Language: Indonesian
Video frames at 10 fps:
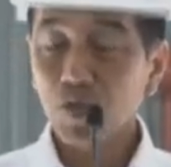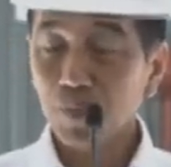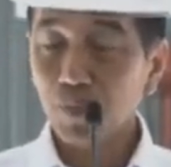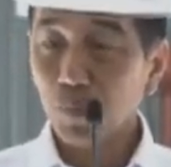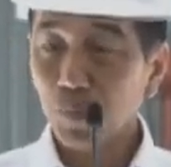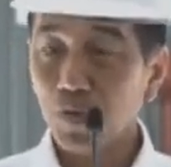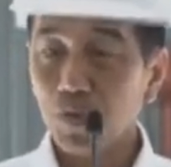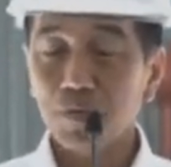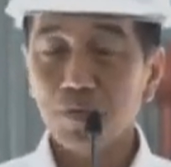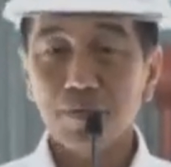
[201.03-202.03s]
pembuatan
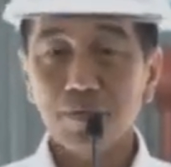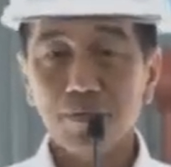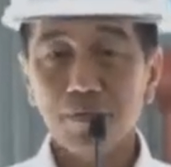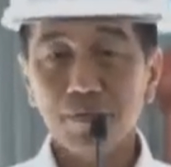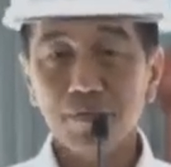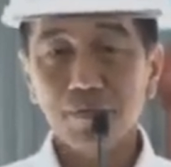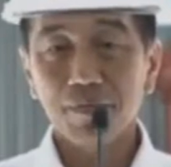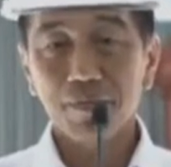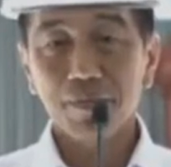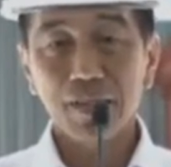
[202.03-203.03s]
pupuk
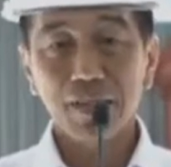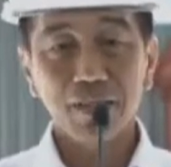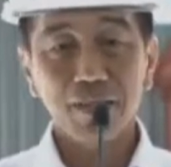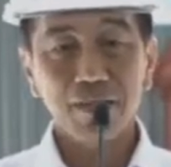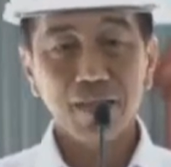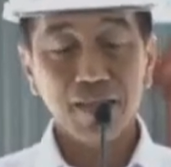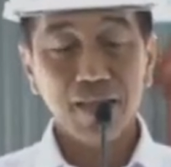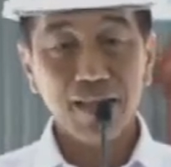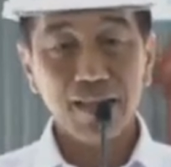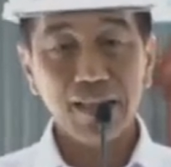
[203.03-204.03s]
di
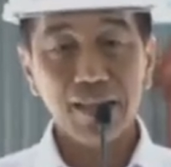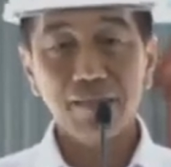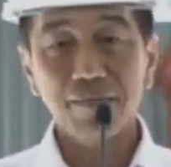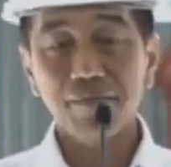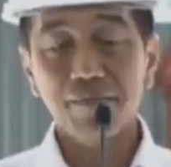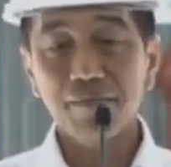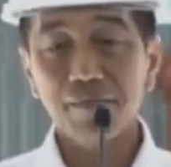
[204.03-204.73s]
tanah air,